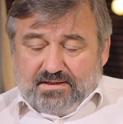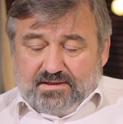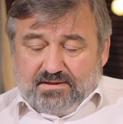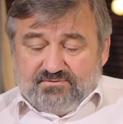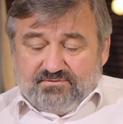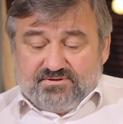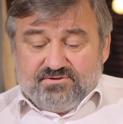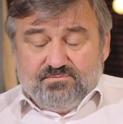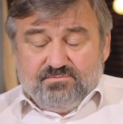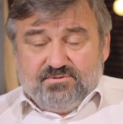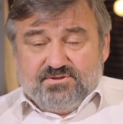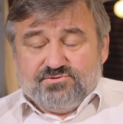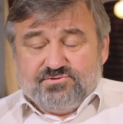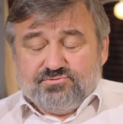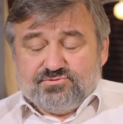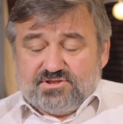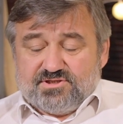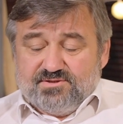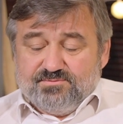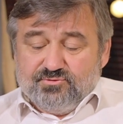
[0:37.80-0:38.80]
В одном лесу
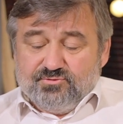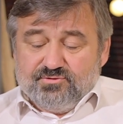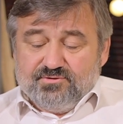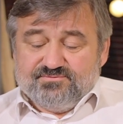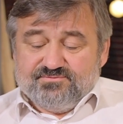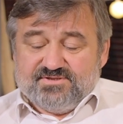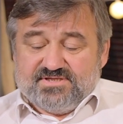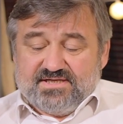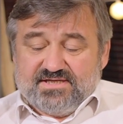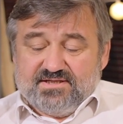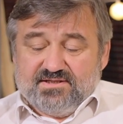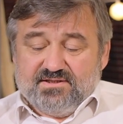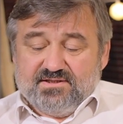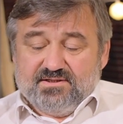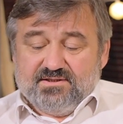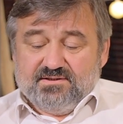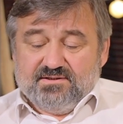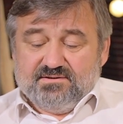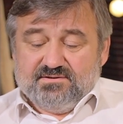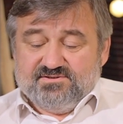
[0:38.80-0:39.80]
жило много
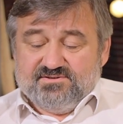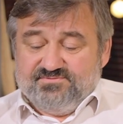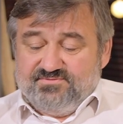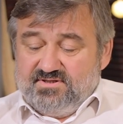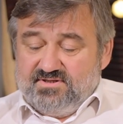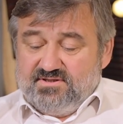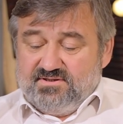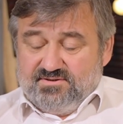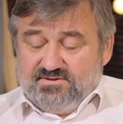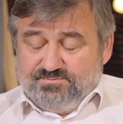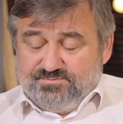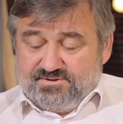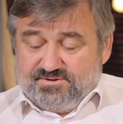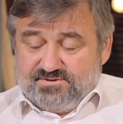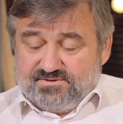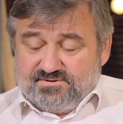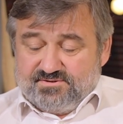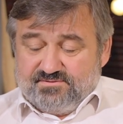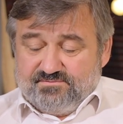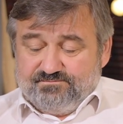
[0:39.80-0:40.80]
всяких зверей и
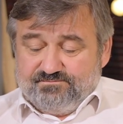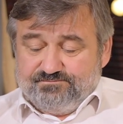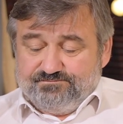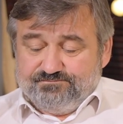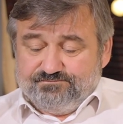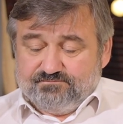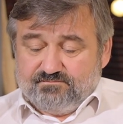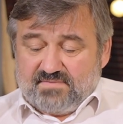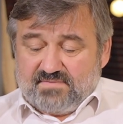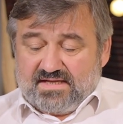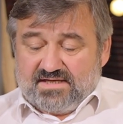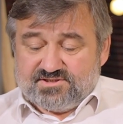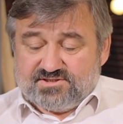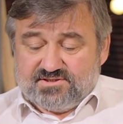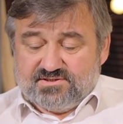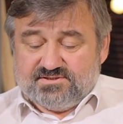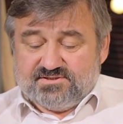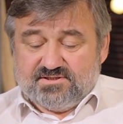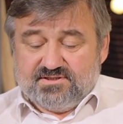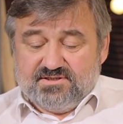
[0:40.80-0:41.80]
птиц.
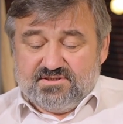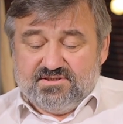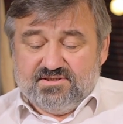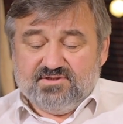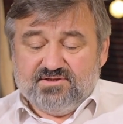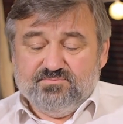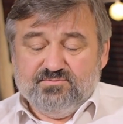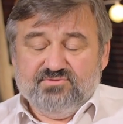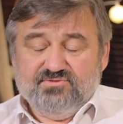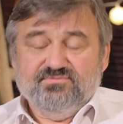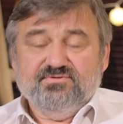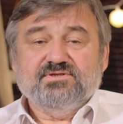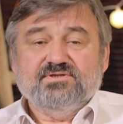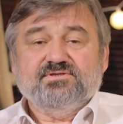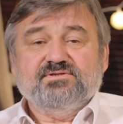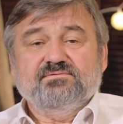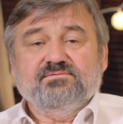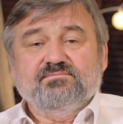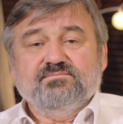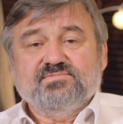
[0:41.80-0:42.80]
Жил среди них и
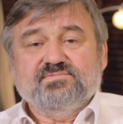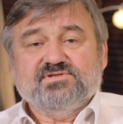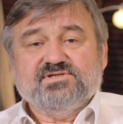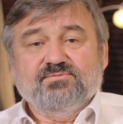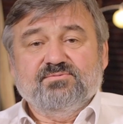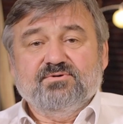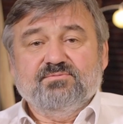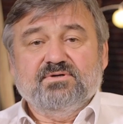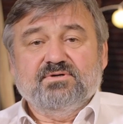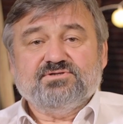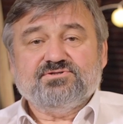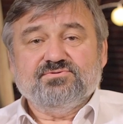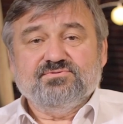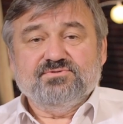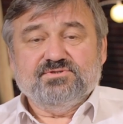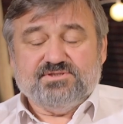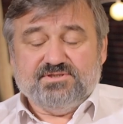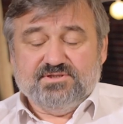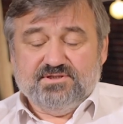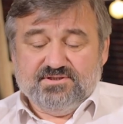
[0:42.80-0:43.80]
медведь, самый большой и
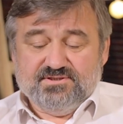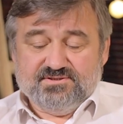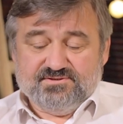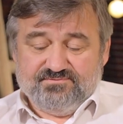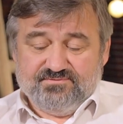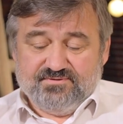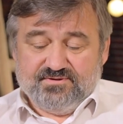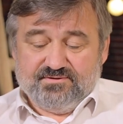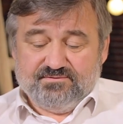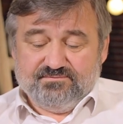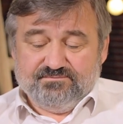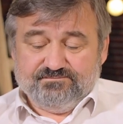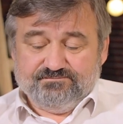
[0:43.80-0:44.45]
сильный зверь.